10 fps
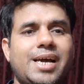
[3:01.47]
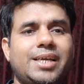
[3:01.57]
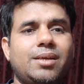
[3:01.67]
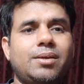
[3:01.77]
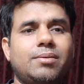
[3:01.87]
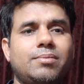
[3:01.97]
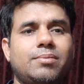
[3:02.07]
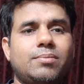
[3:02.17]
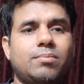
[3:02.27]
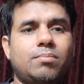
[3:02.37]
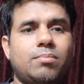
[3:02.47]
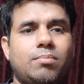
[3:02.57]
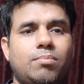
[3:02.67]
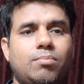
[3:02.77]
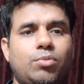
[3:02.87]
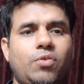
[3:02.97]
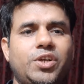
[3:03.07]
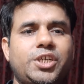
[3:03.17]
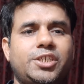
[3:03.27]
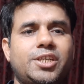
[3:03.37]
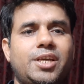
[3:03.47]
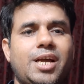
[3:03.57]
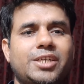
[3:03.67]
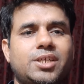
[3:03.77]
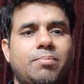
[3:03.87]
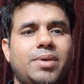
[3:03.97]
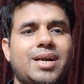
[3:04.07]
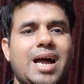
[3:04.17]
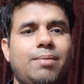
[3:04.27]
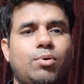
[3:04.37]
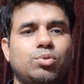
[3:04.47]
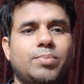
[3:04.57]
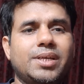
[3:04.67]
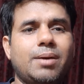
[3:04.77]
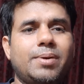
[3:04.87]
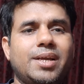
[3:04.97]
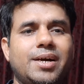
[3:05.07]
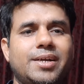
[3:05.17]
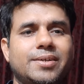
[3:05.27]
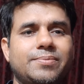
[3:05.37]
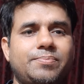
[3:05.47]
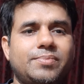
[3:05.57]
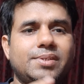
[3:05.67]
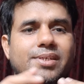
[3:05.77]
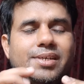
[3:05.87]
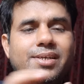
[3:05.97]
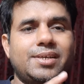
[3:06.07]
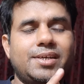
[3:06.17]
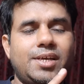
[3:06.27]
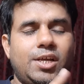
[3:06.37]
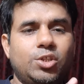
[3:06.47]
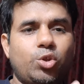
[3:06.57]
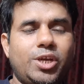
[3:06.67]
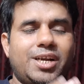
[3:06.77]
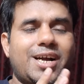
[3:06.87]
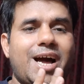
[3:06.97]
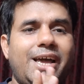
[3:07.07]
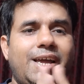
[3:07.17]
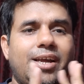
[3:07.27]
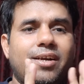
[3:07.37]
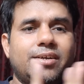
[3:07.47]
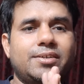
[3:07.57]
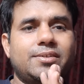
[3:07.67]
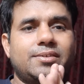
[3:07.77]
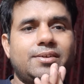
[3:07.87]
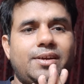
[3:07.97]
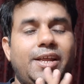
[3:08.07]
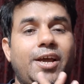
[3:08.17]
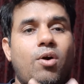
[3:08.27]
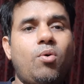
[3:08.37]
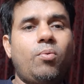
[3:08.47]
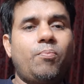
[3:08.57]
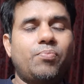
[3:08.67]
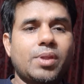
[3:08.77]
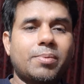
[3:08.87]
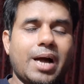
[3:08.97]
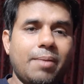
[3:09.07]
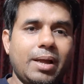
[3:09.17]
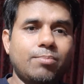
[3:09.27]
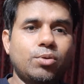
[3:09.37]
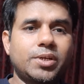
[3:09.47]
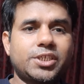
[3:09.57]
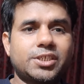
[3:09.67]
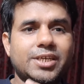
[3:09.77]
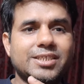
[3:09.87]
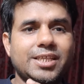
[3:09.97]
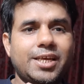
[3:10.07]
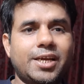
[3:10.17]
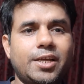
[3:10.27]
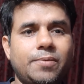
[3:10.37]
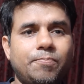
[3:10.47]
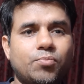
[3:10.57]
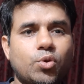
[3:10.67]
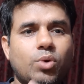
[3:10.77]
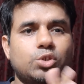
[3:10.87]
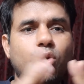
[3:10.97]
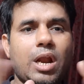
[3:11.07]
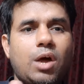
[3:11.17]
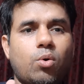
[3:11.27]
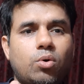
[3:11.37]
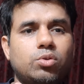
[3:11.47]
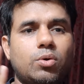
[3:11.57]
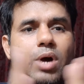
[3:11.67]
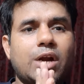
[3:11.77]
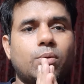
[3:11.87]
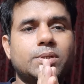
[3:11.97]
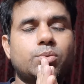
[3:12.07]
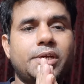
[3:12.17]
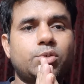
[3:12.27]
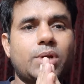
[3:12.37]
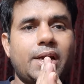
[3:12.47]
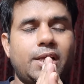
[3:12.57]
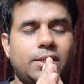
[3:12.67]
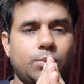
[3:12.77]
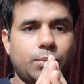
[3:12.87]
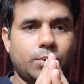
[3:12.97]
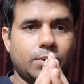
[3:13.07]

है कि मुनि वशिष्ठ के आश्रम में गाय बहुत बढ़िया बढ़िया है तो एक गाय ले आओ अब गाय भाई मुनि वशिष्ठ कैसे देंगे तो वह चुरा लाओ तो आठों बस गए चुराने तो